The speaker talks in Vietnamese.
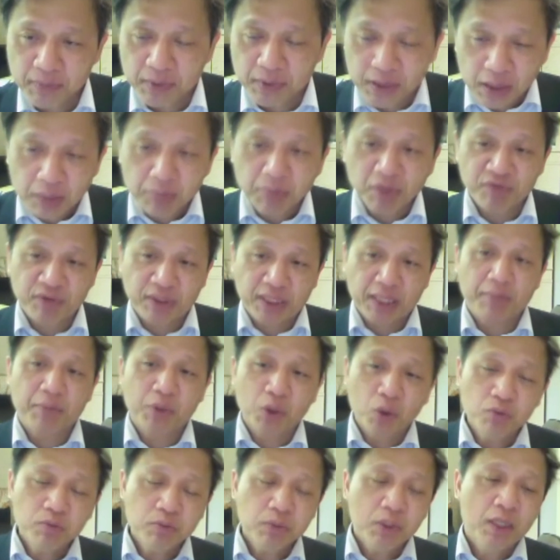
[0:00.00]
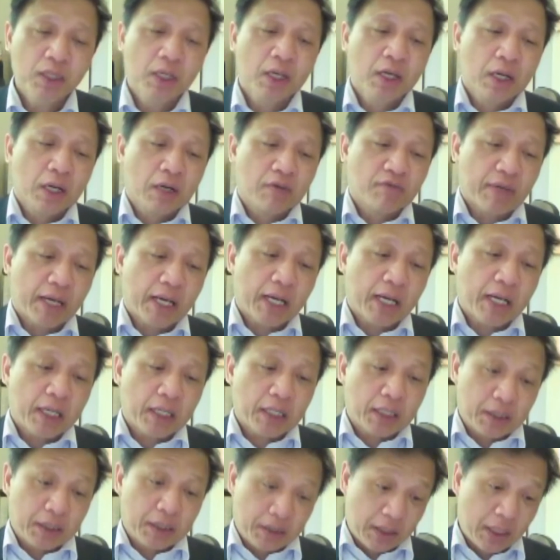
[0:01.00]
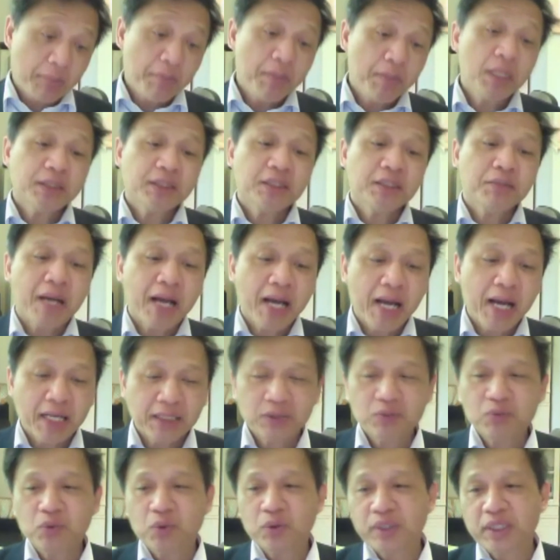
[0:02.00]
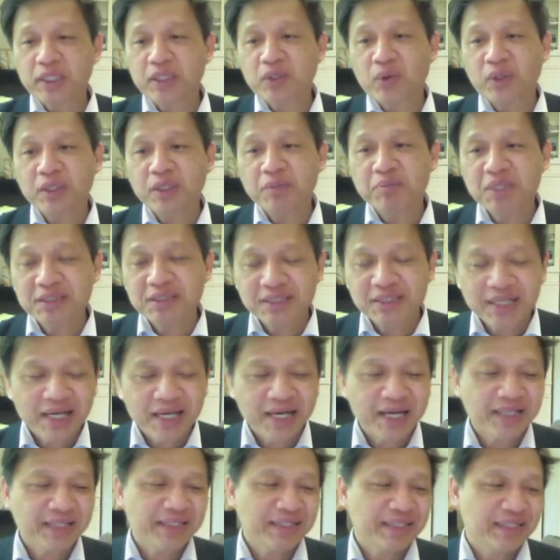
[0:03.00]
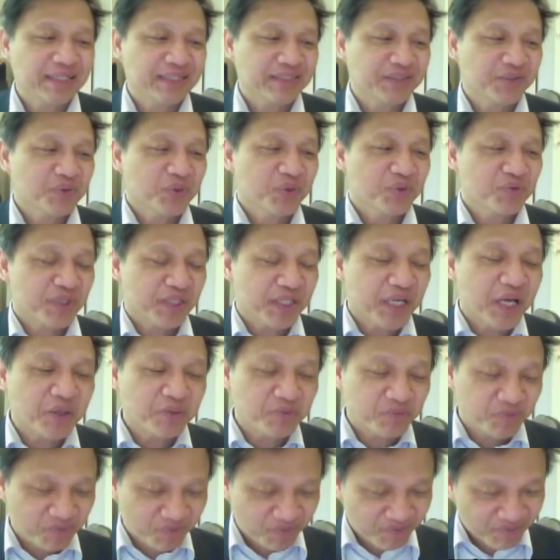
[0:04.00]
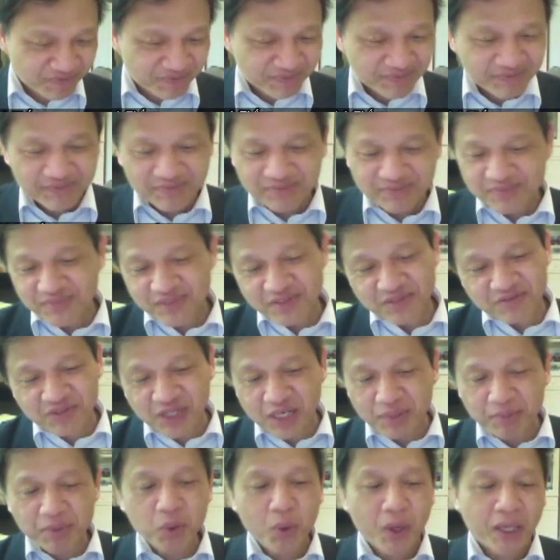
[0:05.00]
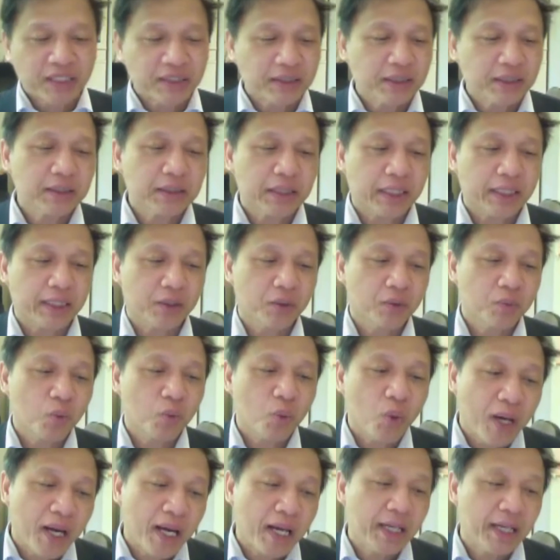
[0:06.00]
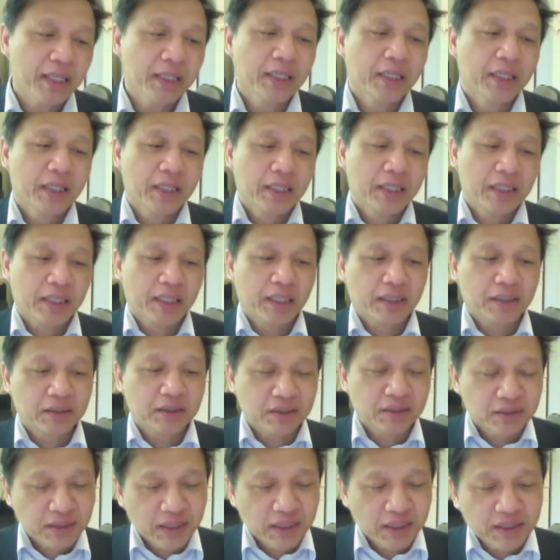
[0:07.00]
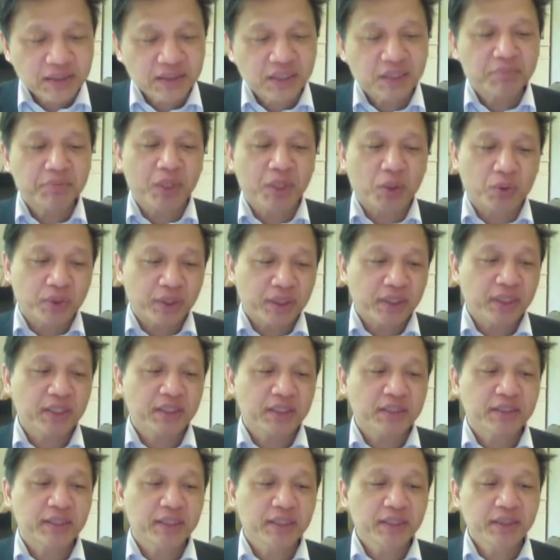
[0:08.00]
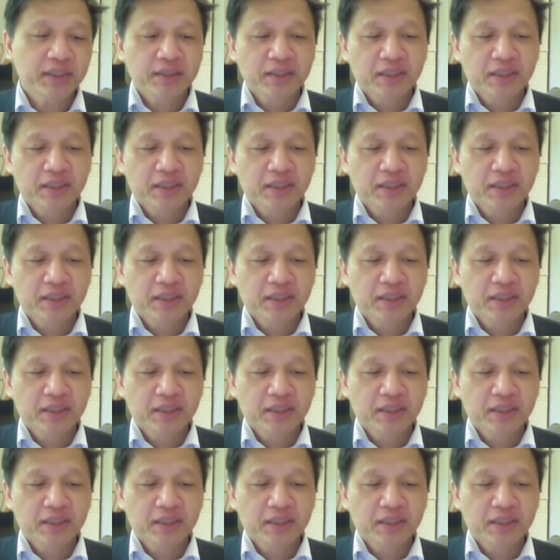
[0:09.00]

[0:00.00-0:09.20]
nhưng mà phải làm đúng và cái bước thứ ba chúng tôi sẽ nói đến bước thứ hai là chúng tôi vận động vừa mới hoàn tất ngày hôm qua là các dân biểu thượng nghị sĩ